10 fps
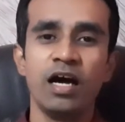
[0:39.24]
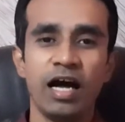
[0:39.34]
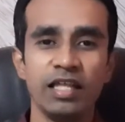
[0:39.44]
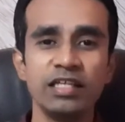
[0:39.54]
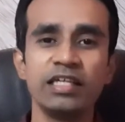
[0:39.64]

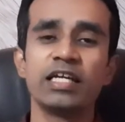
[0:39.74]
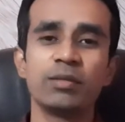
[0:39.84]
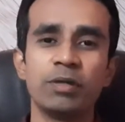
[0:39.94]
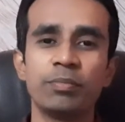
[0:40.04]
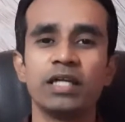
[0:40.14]
அந்த
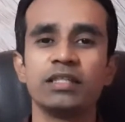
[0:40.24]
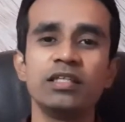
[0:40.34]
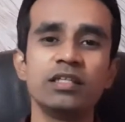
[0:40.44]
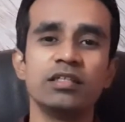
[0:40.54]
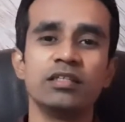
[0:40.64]
நேரமாக பார்த்து
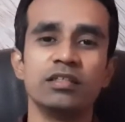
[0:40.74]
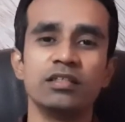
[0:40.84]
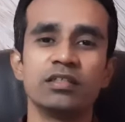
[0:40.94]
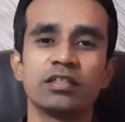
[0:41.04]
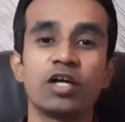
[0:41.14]

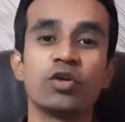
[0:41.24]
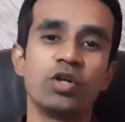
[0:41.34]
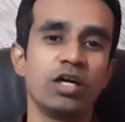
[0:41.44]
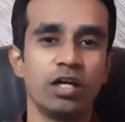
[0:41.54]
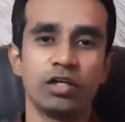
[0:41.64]

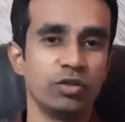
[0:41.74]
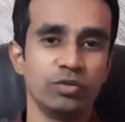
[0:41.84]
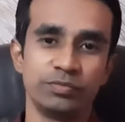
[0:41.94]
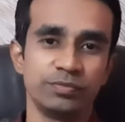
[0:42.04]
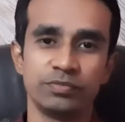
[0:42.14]
கரோனா லாக்டவுன்
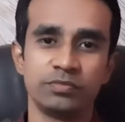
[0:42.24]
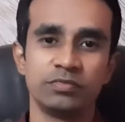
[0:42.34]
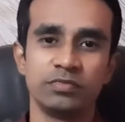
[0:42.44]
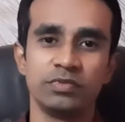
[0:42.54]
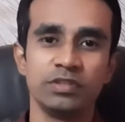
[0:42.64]

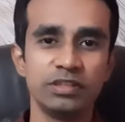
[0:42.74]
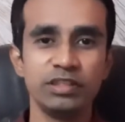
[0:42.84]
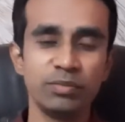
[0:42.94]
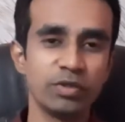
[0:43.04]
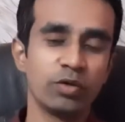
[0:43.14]

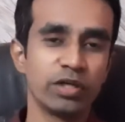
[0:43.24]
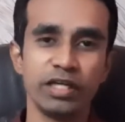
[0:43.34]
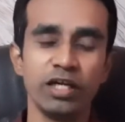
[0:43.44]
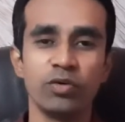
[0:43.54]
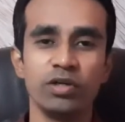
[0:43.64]
திரும்ப உடனே
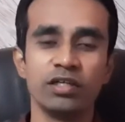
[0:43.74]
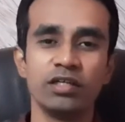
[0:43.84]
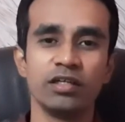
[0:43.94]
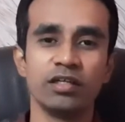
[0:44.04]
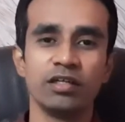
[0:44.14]
அவங்களுக்கு
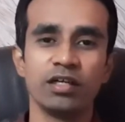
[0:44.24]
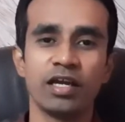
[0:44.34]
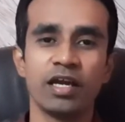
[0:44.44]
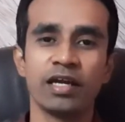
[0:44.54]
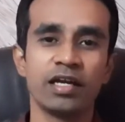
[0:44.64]

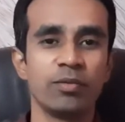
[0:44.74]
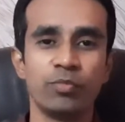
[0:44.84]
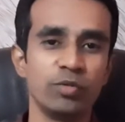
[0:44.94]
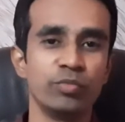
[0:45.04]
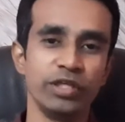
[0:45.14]
கனடா
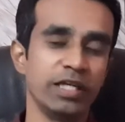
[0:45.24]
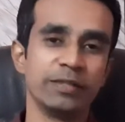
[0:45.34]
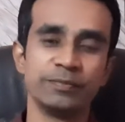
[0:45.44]
போக முடியல